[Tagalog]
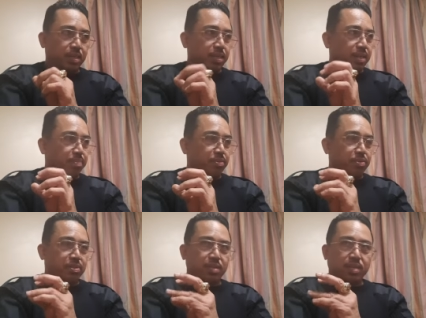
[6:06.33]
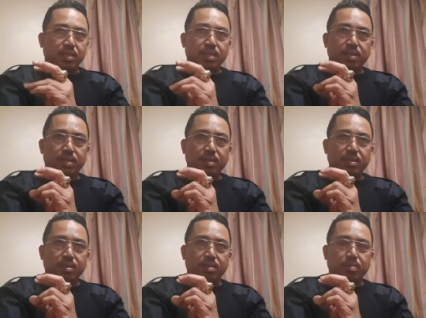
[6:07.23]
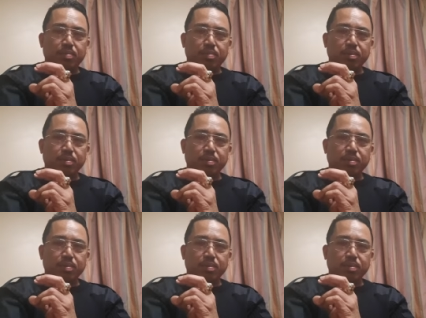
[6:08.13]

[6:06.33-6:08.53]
Tapos, uh,